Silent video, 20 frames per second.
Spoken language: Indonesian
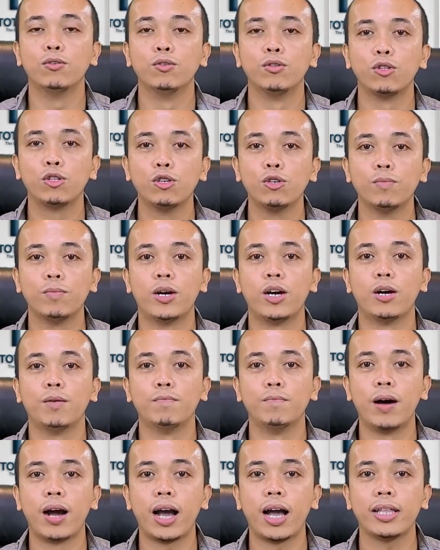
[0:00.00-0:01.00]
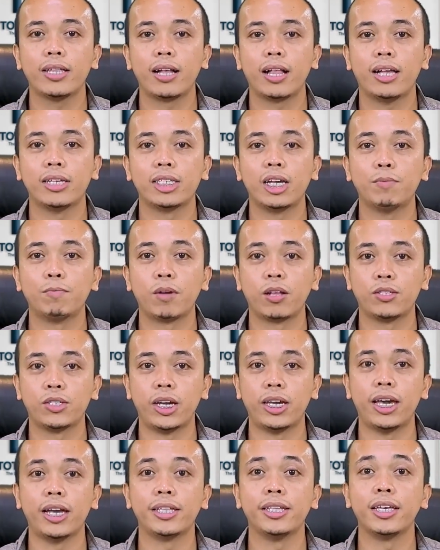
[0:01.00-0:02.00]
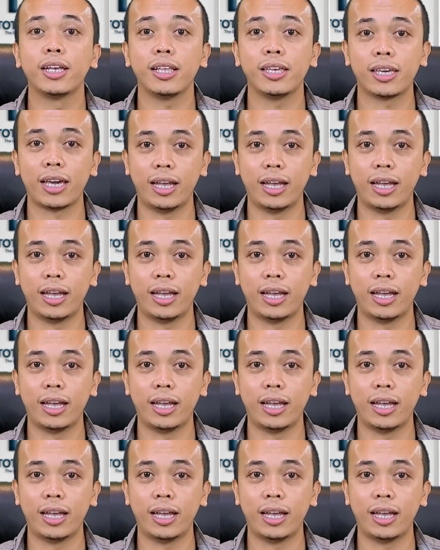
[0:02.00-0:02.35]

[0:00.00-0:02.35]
untuk mengembangkan rasa percaya diri